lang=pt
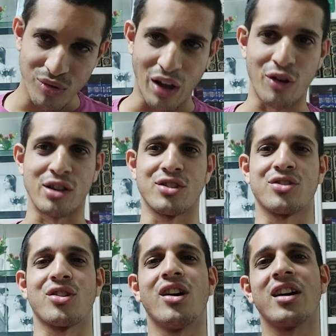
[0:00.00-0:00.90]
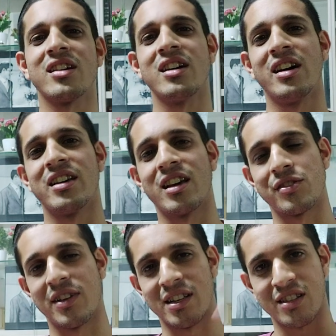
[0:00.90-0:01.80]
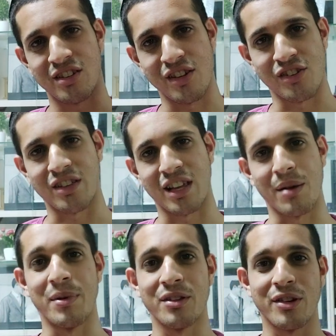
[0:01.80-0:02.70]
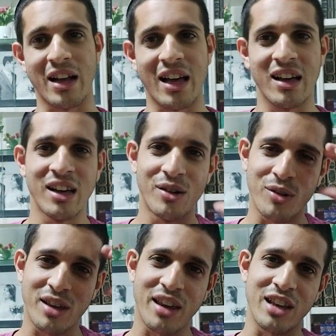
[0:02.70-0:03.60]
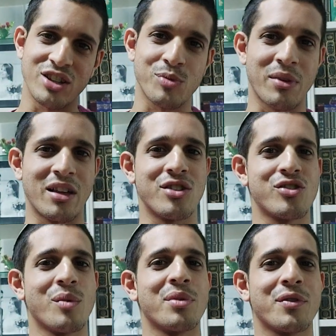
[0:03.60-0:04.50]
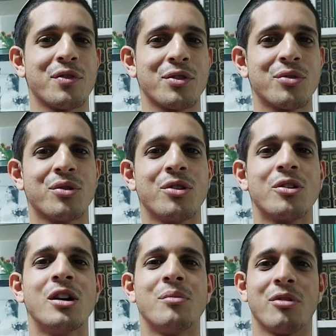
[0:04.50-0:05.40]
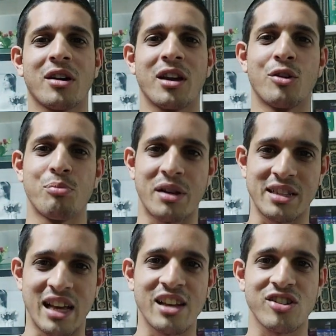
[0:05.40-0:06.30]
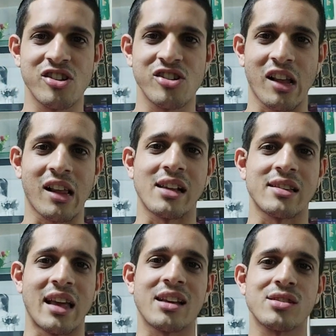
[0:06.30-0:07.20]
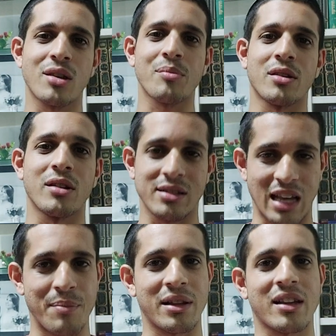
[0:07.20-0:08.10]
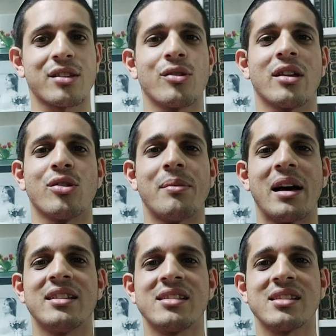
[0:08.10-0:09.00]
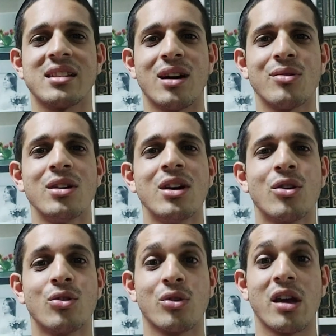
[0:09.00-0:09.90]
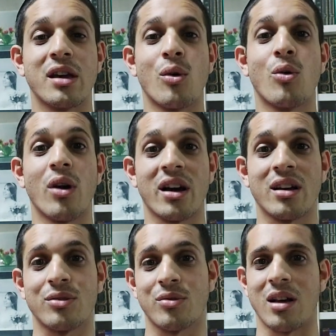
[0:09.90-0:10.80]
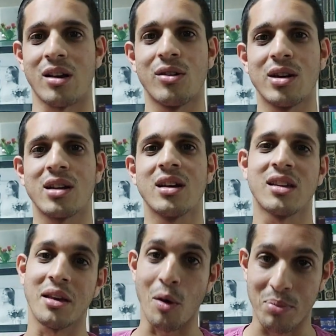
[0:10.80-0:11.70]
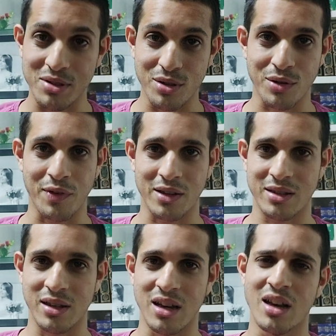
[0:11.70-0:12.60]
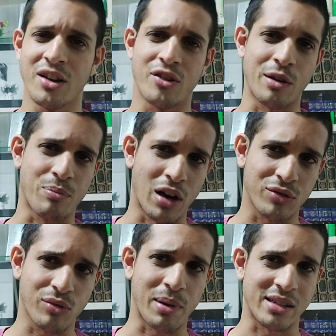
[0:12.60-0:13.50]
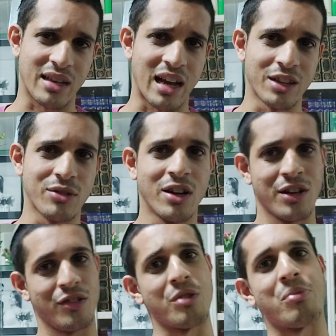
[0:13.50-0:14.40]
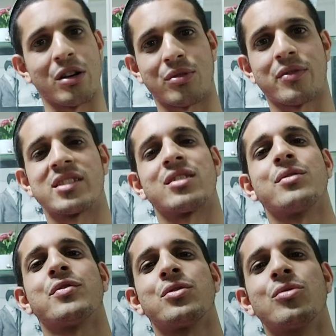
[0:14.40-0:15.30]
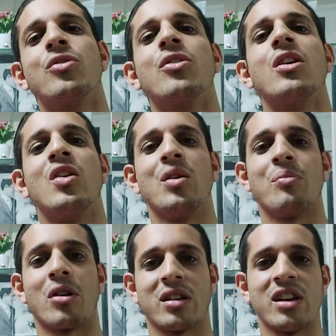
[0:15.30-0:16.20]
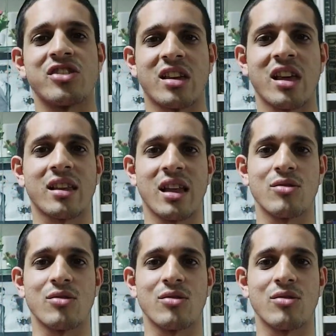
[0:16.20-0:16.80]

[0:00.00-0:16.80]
a nossa história e às vezes a gente tem que abandonar o que, que a gente planejou para o futuro. Porque no presente a gente tem que, tem que sempre, sempre tem que do, é tomar a decisão do que, que é o correto agora, o que, que eu preciso fazer. Não importa o passado, não importa o que vai ser do futuro. O importante é o que, que